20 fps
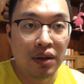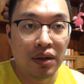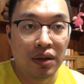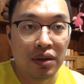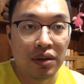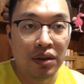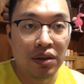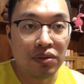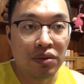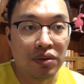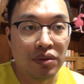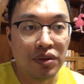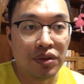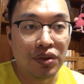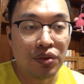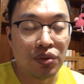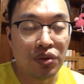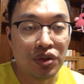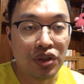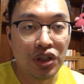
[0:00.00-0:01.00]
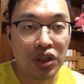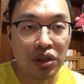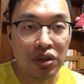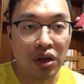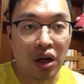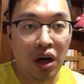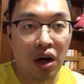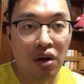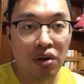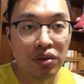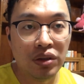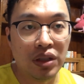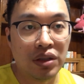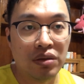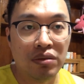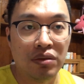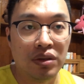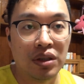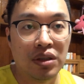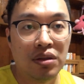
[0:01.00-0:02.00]
这种就是硬凹的这
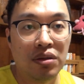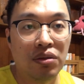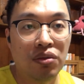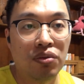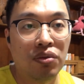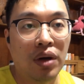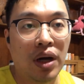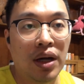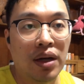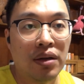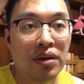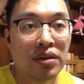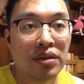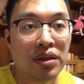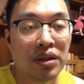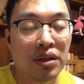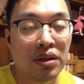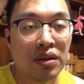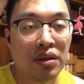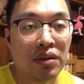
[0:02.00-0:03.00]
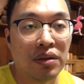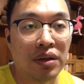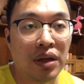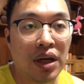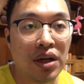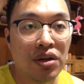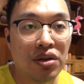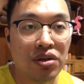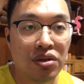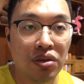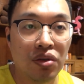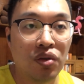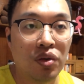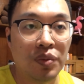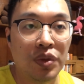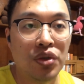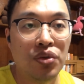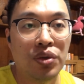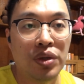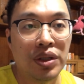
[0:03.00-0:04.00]
种思路啊，这个还是值得我们
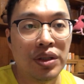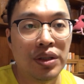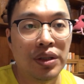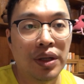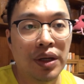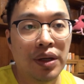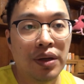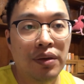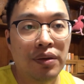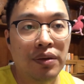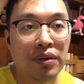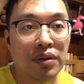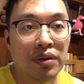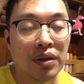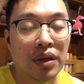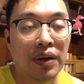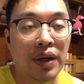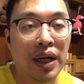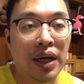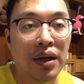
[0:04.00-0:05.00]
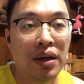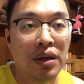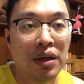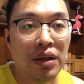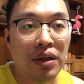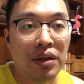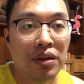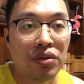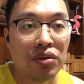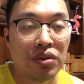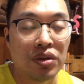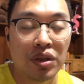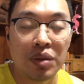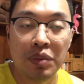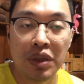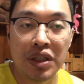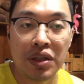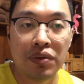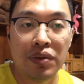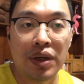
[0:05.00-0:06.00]
学习的，知道吧？就是什么
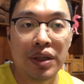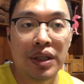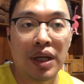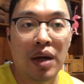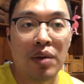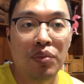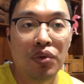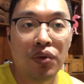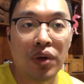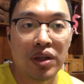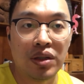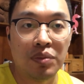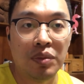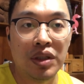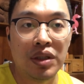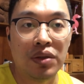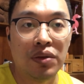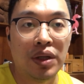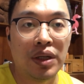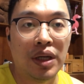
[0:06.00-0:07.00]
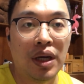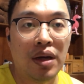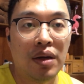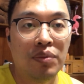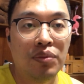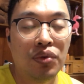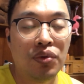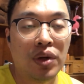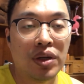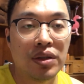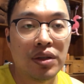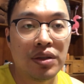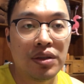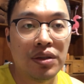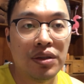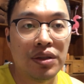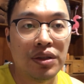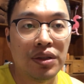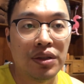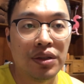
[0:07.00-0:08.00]
情况下，不管什么情况下，不管是自
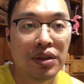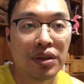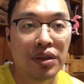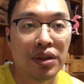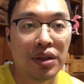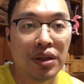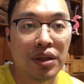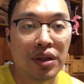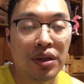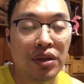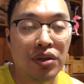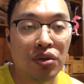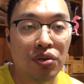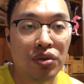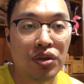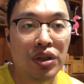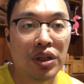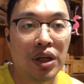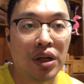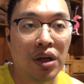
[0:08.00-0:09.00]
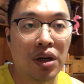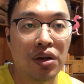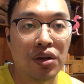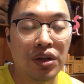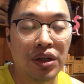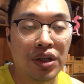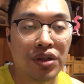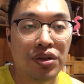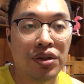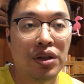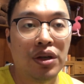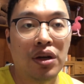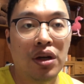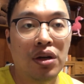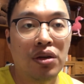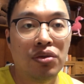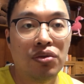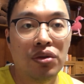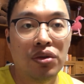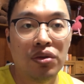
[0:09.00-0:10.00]
己这个优势也好，劣势也
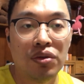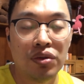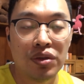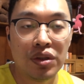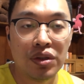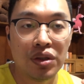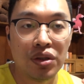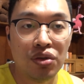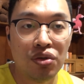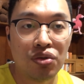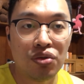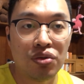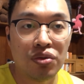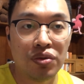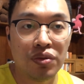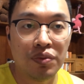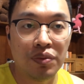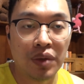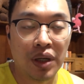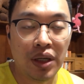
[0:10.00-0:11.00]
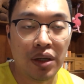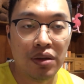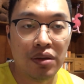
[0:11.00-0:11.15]
好，最后自己哎